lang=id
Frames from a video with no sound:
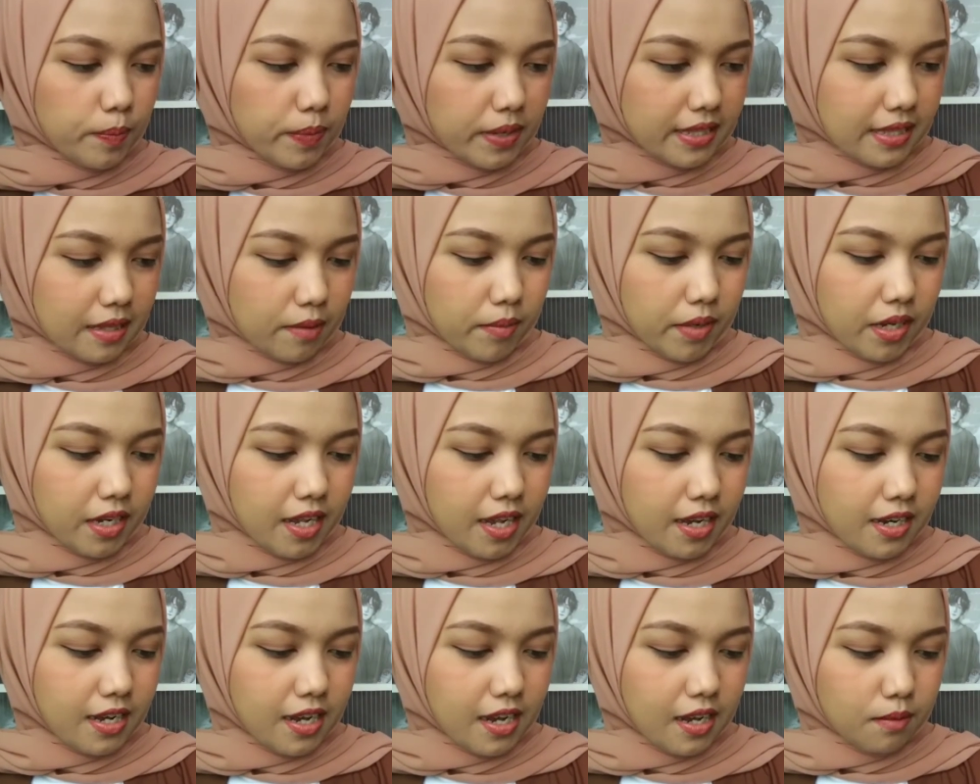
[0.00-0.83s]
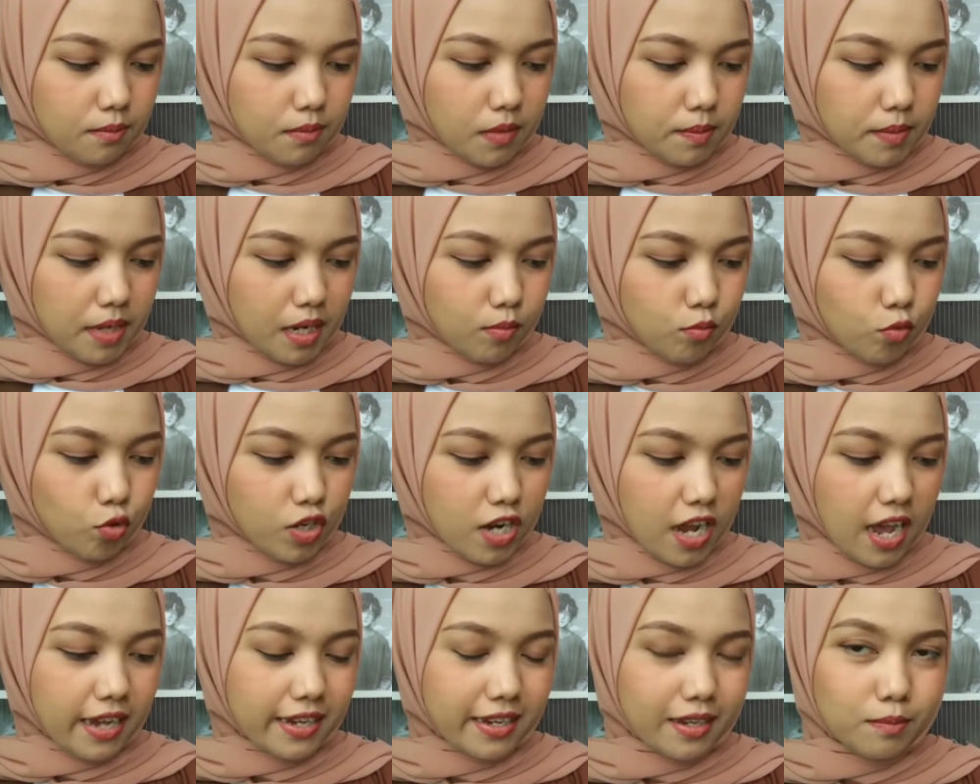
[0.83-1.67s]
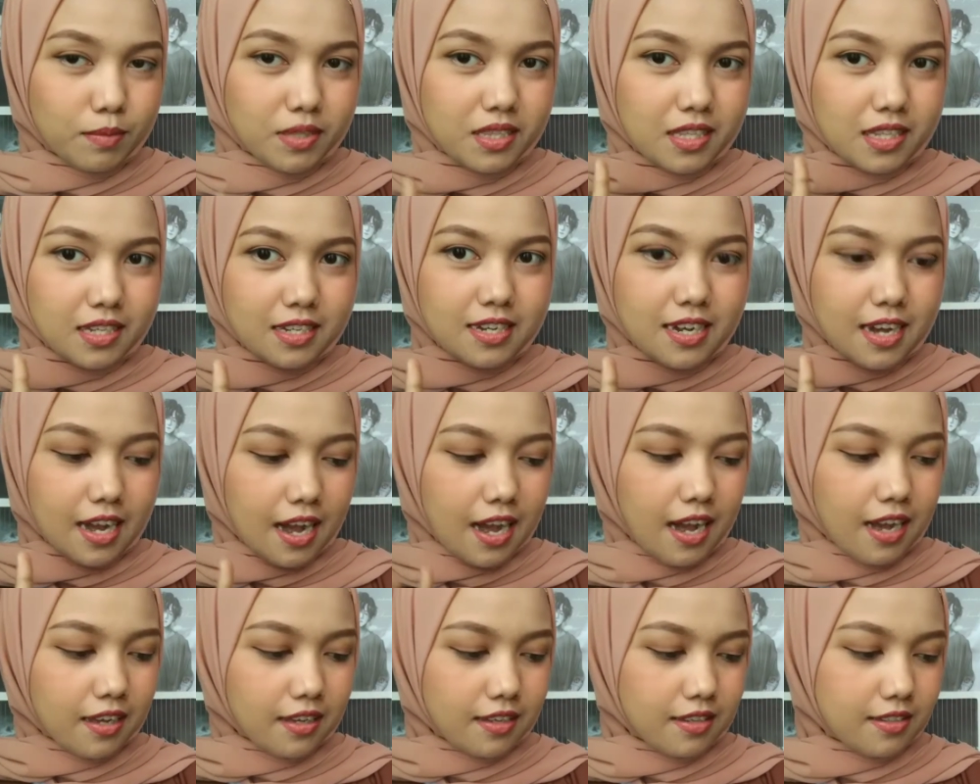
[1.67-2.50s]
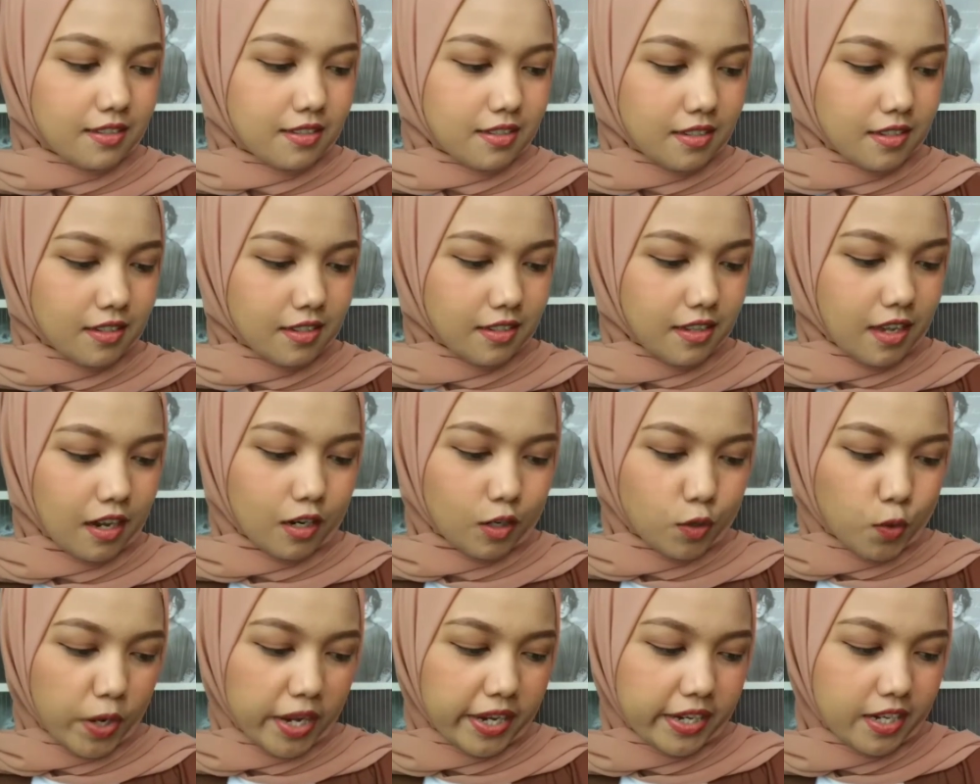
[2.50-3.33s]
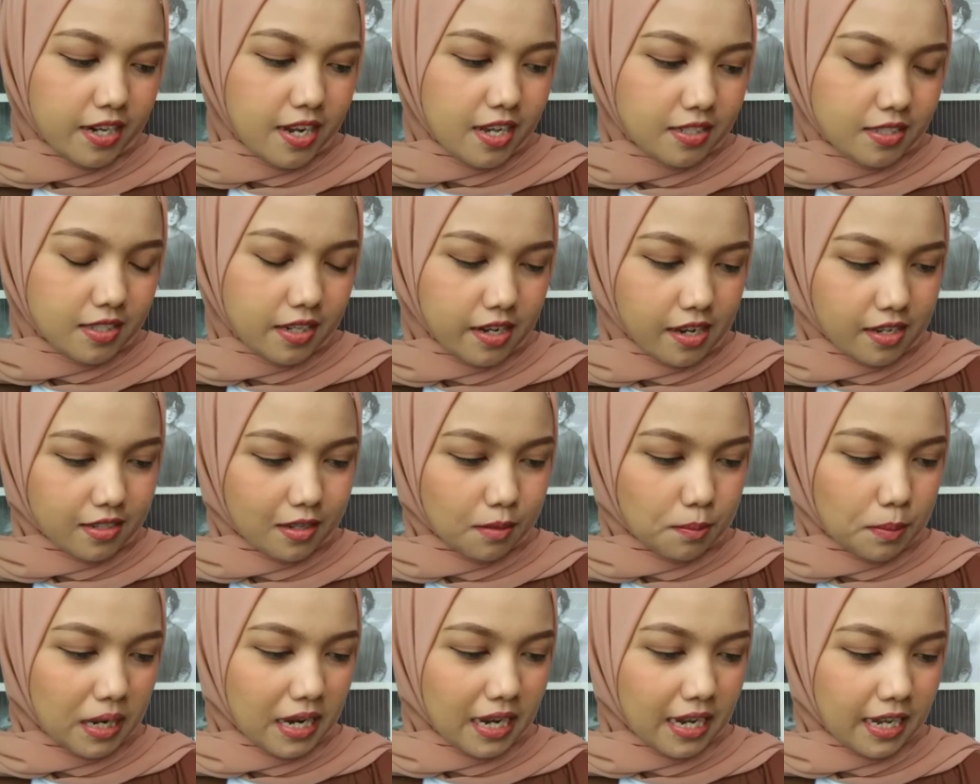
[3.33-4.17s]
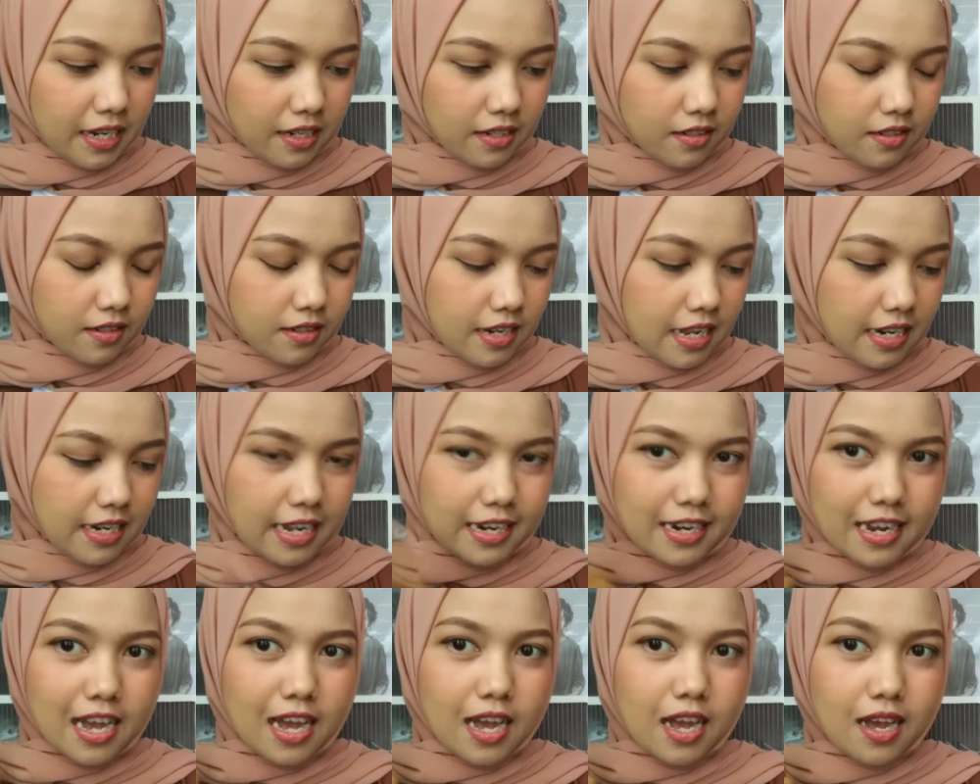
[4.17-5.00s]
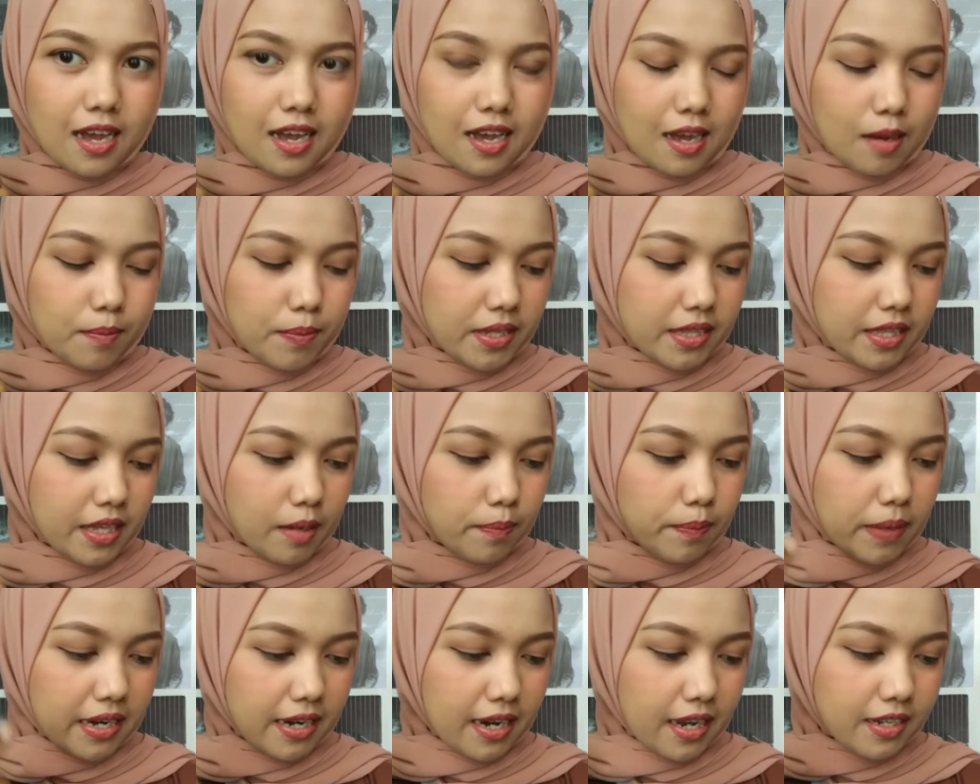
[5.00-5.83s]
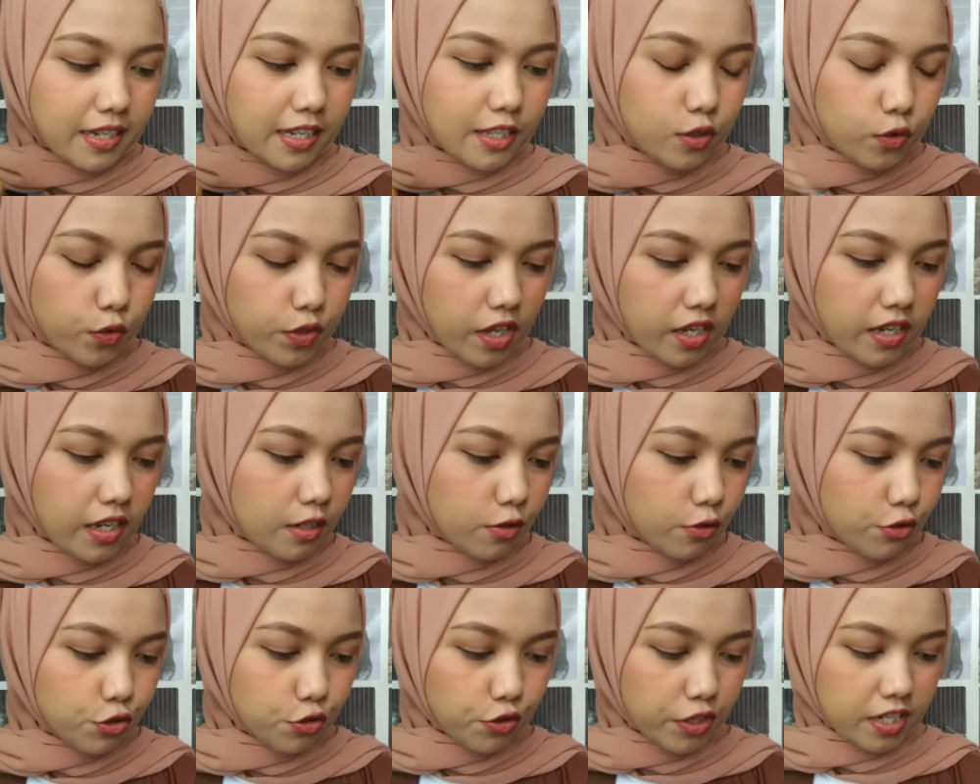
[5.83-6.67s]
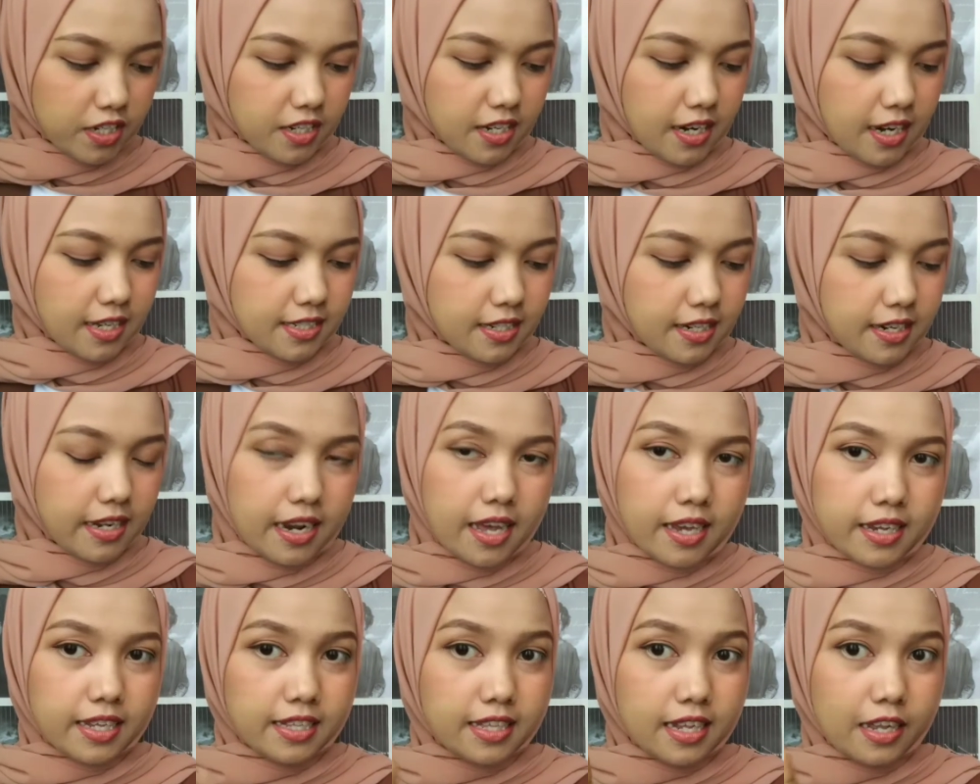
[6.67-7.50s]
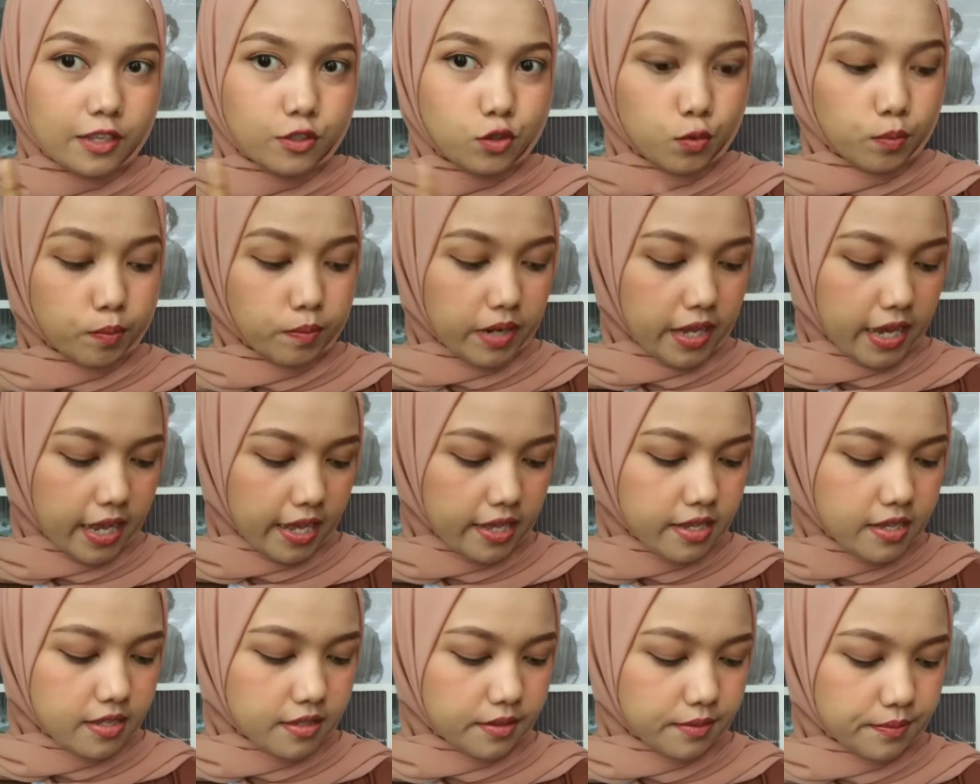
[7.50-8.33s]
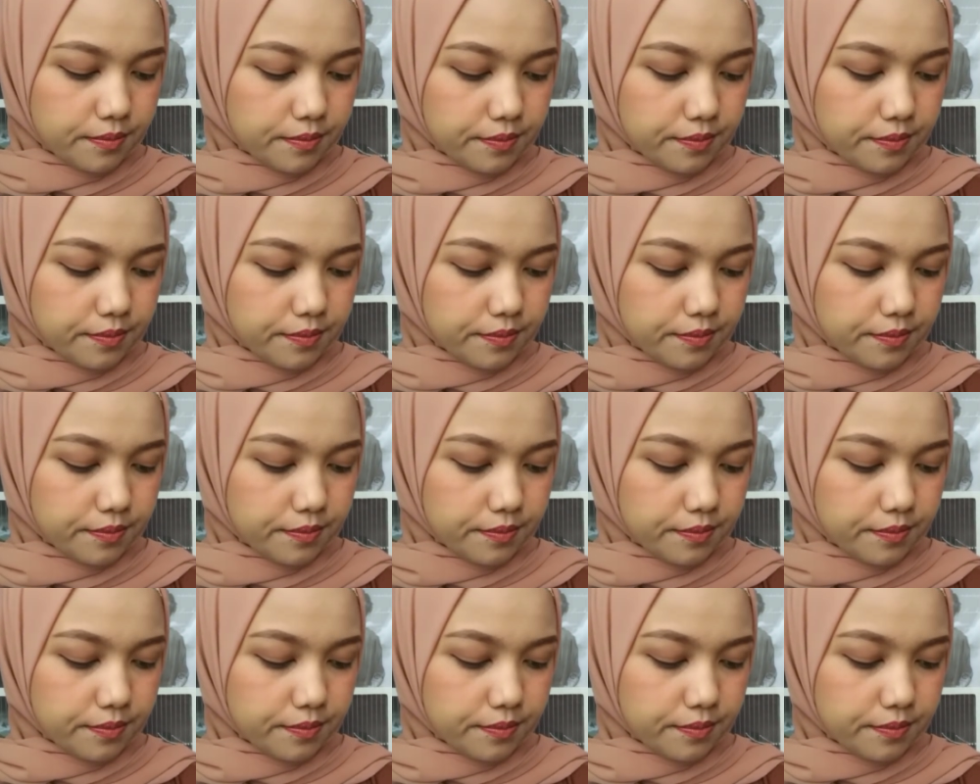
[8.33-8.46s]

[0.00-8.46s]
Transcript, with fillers: yang pertama ini ada mamah muda ya bertiga yang dua ini dasternya samaan dan ada apa teh panah gitu ya yang nunjukin ke arah jendela kita langsung play